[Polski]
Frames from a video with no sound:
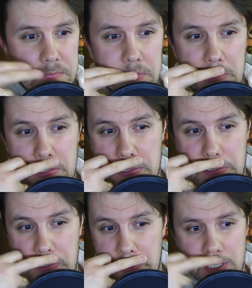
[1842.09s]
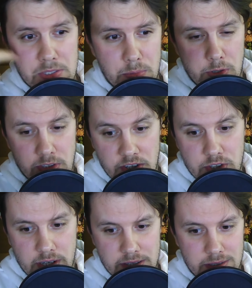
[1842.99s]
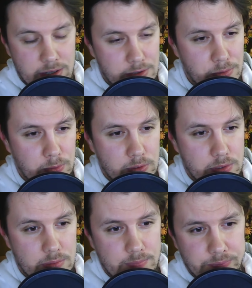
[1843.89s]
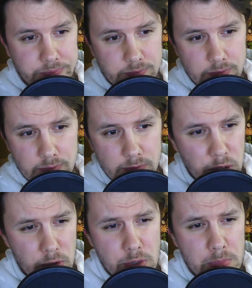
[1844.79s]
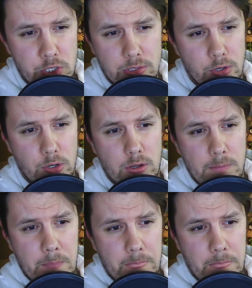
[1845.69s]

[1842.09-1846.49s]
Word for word: więc y, reasumując, jeszcze raz reasumując, może być drogo,